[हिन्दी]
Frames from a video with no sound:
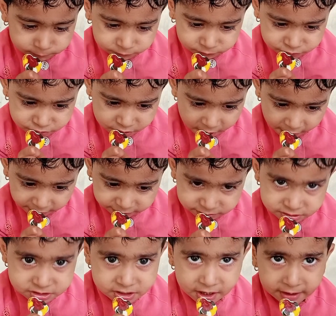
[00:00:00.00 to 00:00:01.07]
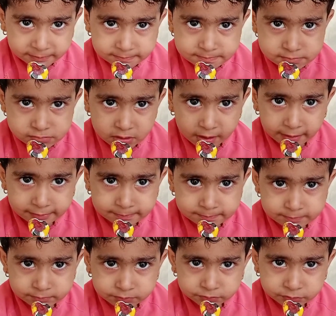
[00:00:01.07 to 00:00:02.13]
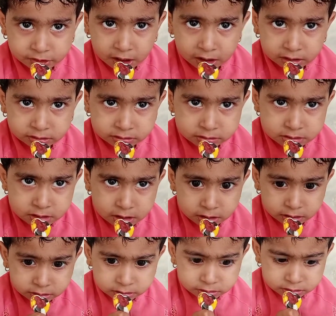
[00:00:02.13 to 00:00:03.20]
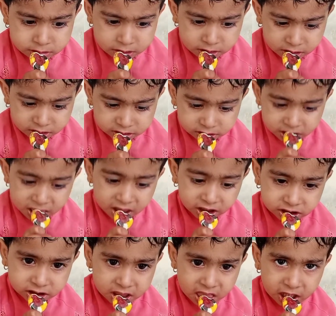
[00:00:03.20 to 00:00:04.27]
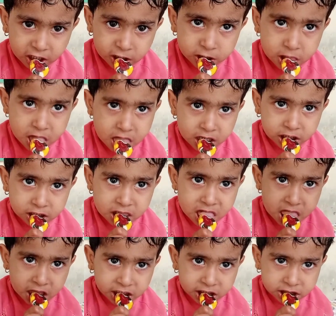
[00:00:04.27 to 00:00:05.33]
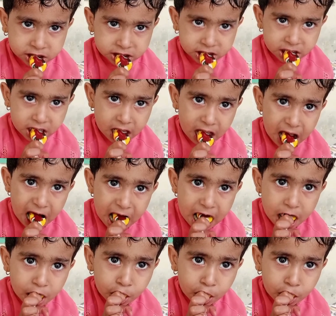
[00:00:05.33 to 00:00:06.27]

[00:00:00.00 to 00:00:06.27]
ची ची ची मुझे पसंद नहीं है ये खाना आप भी ना खाया करो देख रहे हैं आपको